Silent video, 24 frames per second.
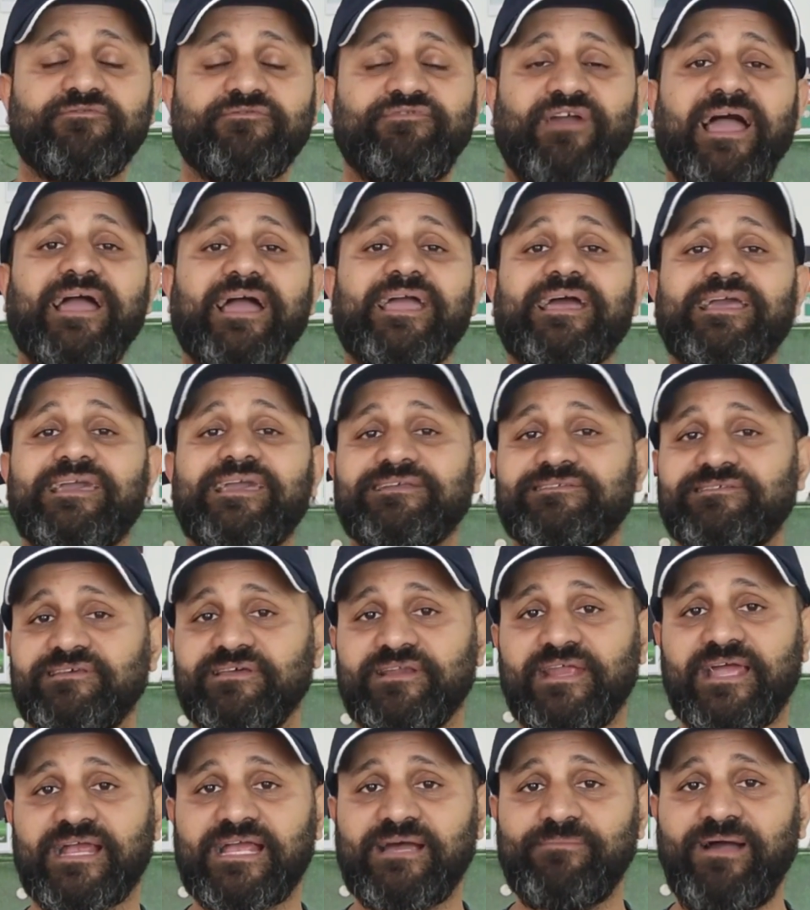في حاجات
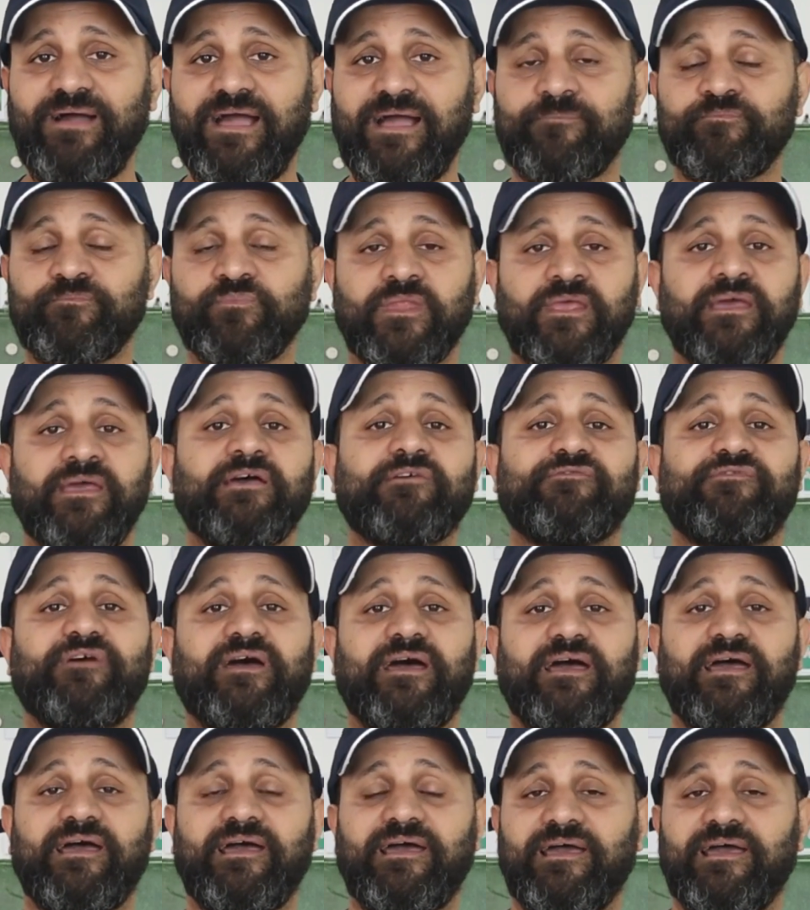كتيره يا جماعه ف